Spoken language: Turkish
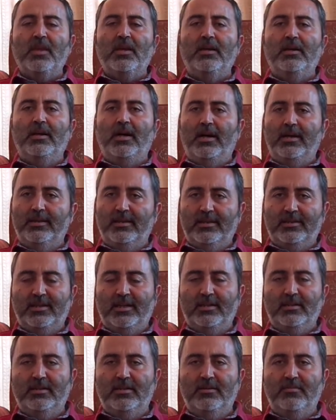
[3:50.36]
e,
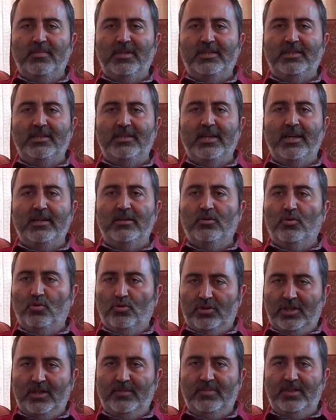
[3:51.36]
anlatan metinler
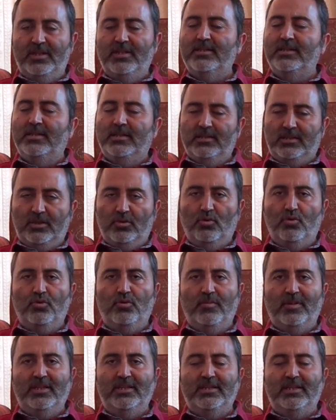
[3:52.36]
okuyabilirsiniz ki
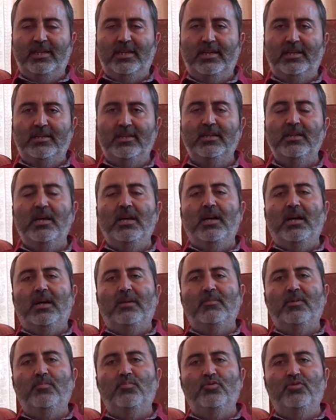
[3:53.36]
okumanız gerekir.
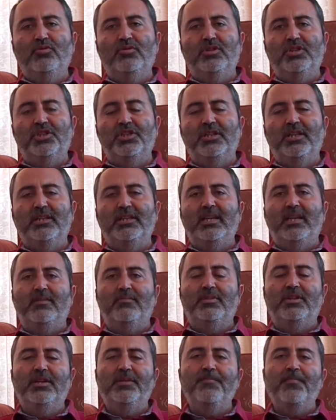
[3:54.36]
Ama bunun dışında
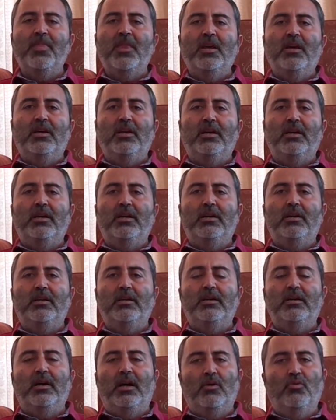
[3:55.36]
diyelim ki e,
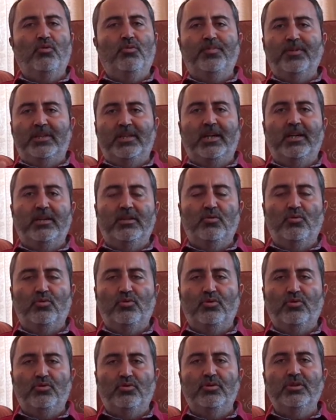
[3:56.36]
Avrupa tarihini
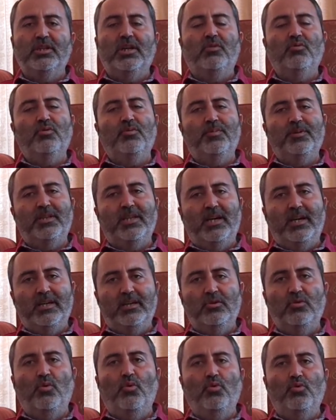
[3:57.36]
okuyorsunuz. Avrupa
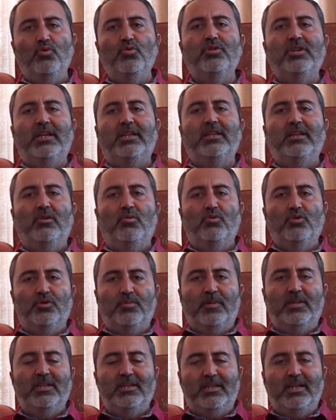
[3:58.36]
tarihini okurken de
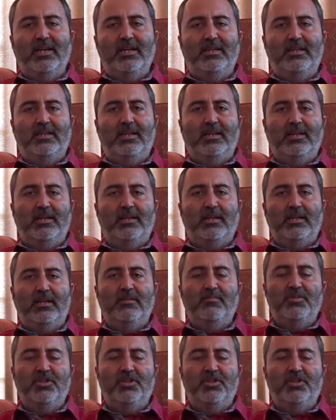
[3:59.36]
Osmanlı tarihiyle alakalı